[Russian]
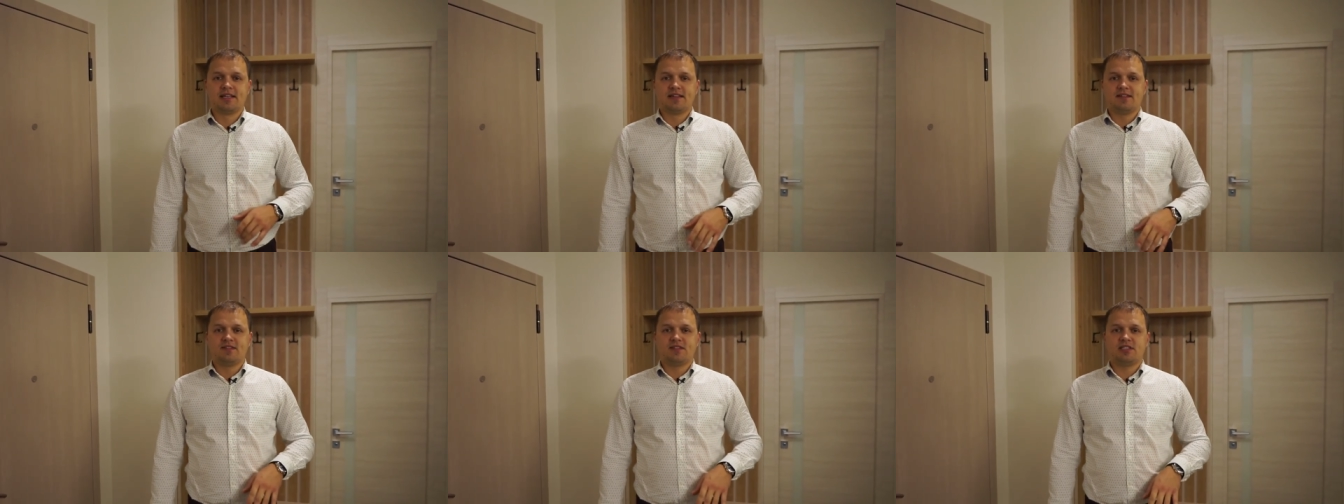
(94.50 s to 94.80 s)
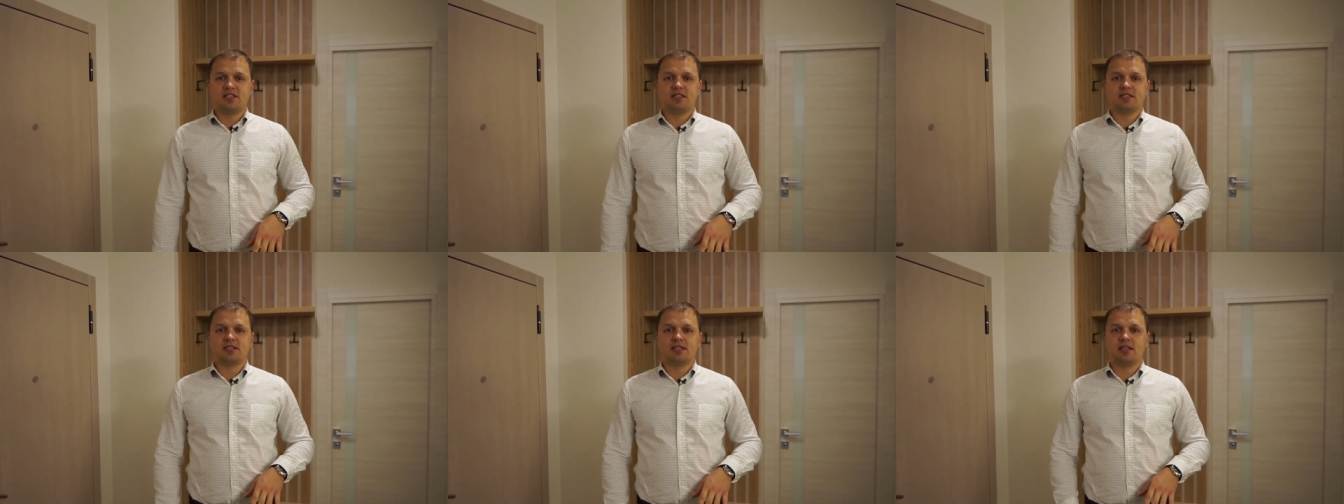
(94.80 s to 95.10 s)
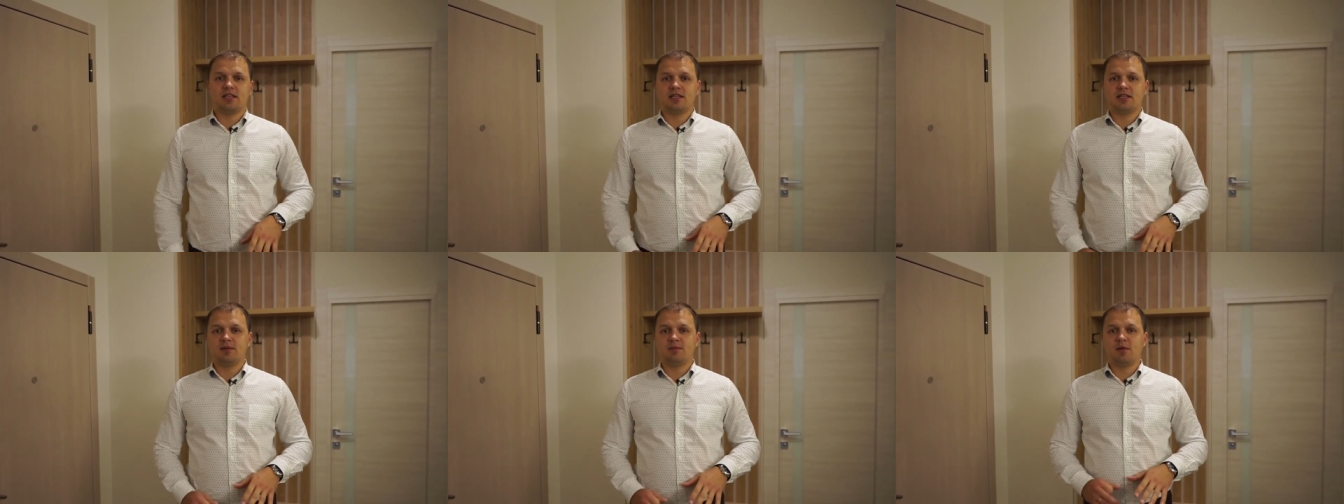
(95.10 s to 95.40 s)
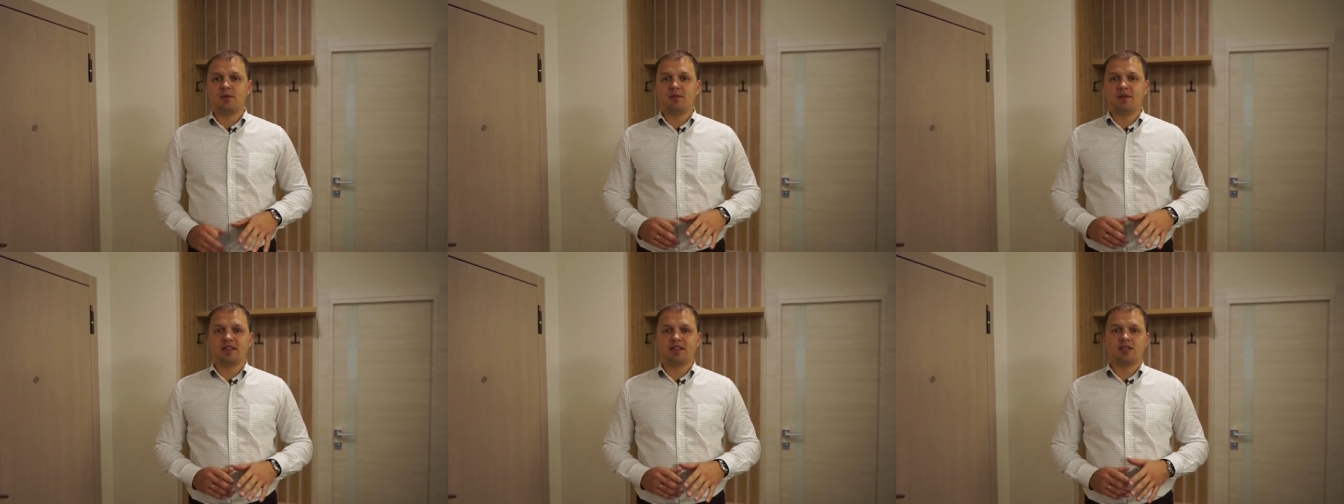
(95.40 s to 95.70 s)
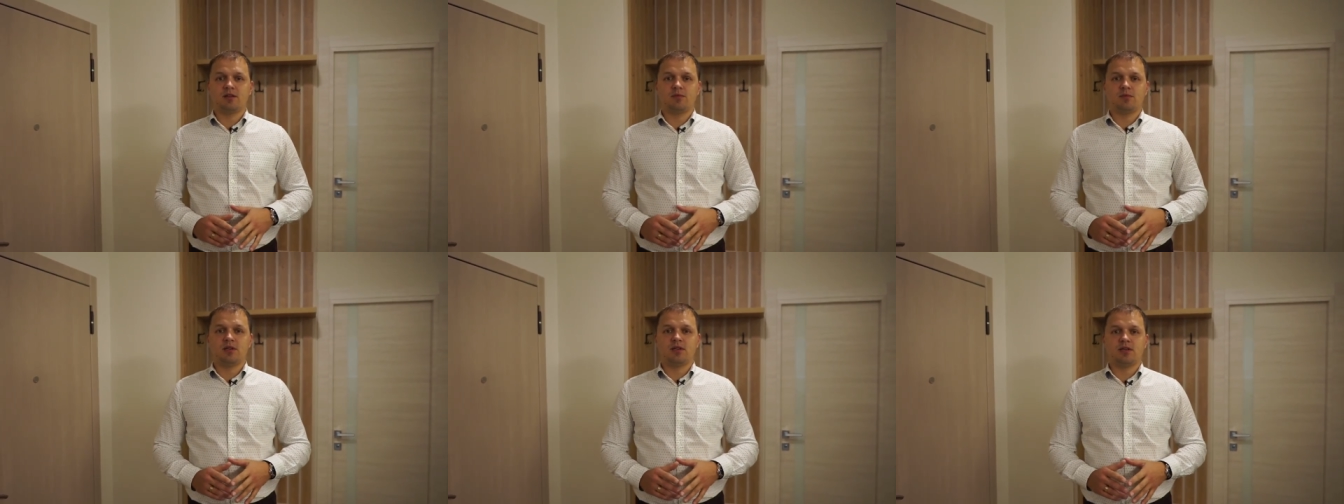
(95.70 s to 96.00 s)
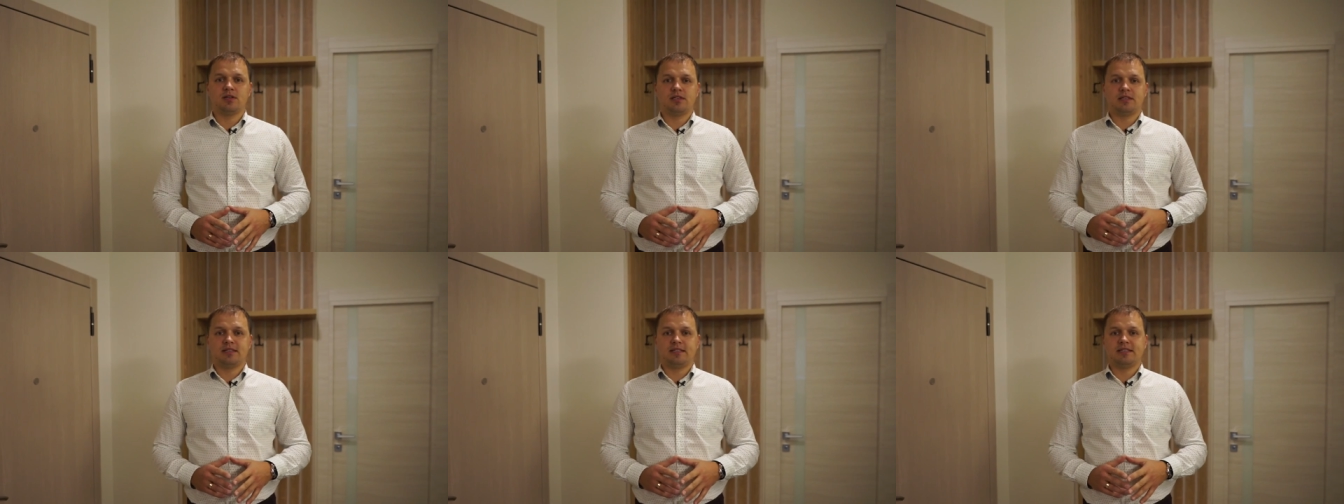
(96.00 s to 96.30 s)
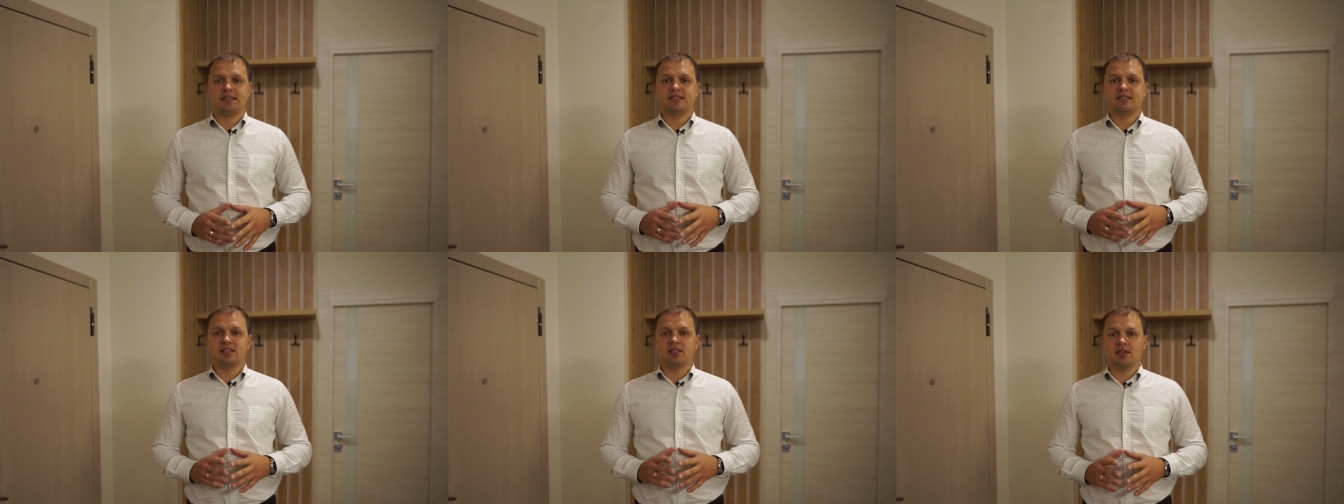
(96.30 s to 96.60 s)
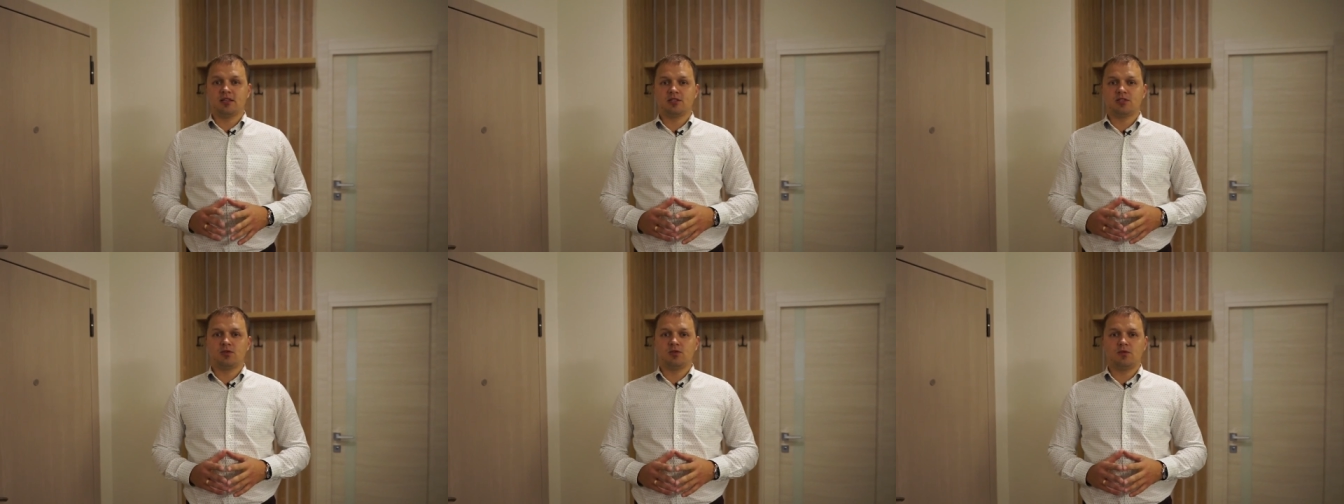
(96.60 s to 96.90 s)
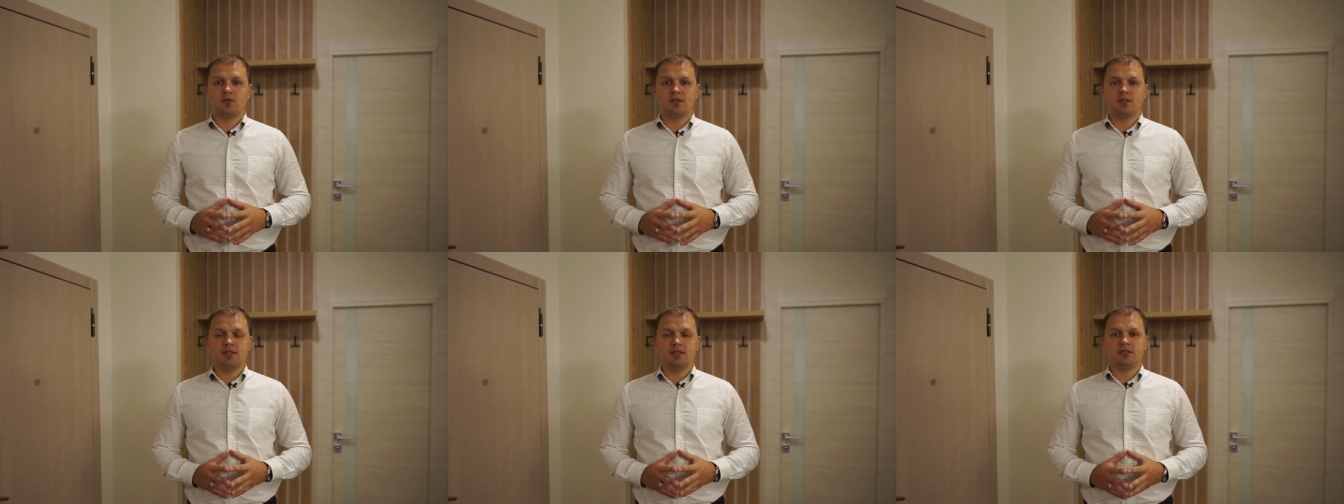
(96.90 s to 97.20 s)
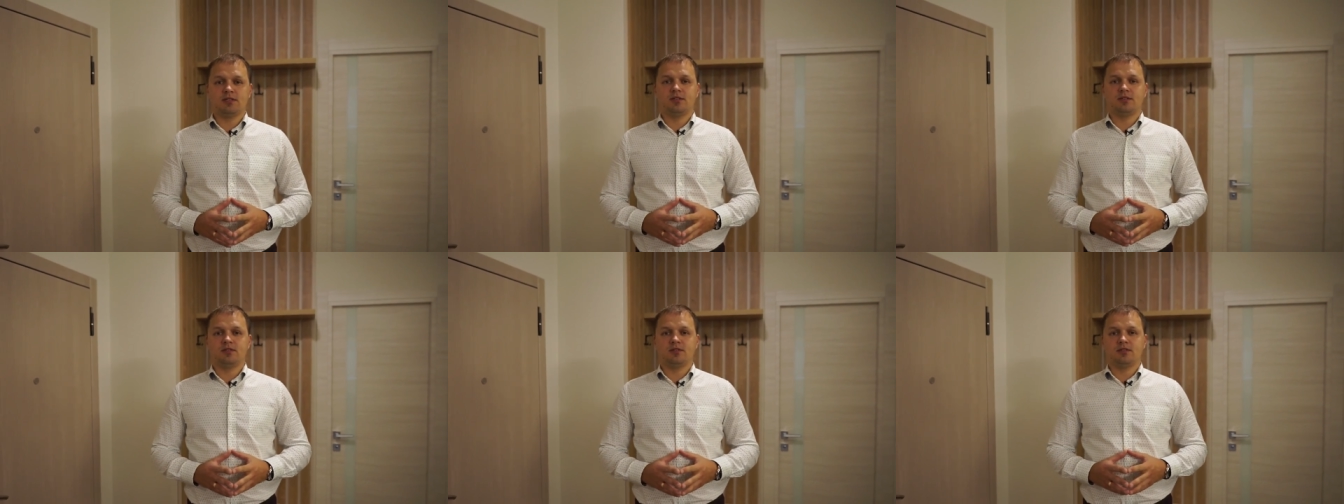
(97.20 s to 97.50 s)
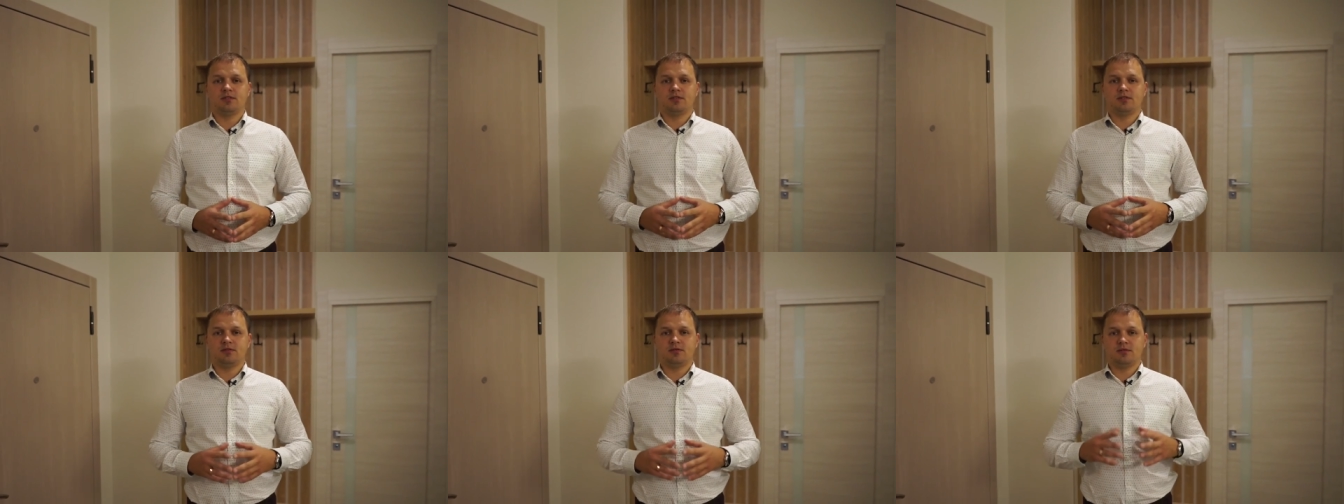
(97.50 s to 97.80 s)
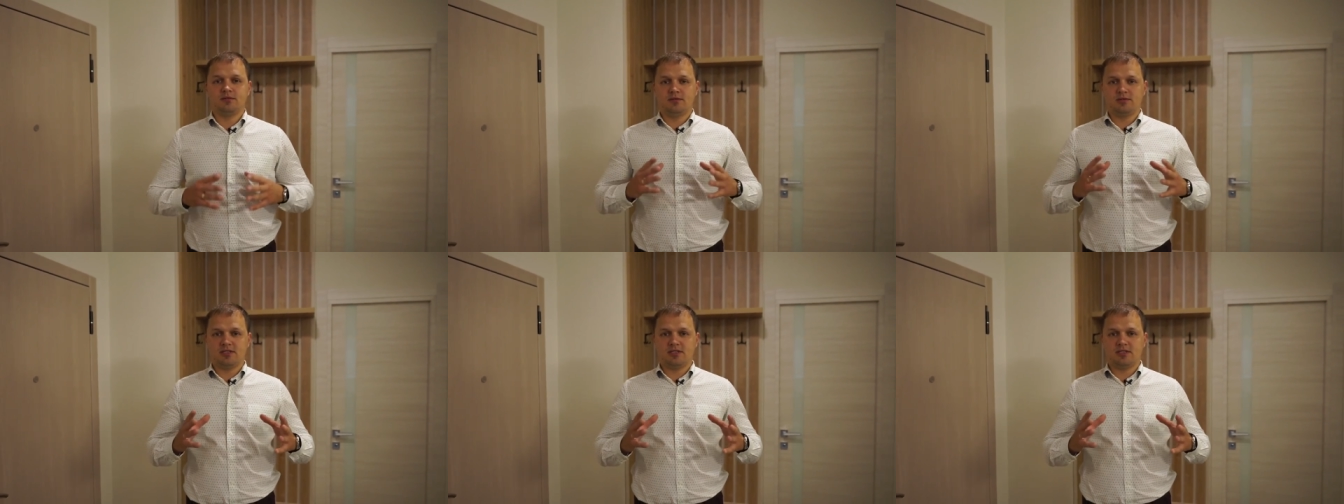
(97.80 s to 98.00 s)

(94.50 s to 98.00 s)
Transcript: Все остальные моменты мы э, согласовывали э,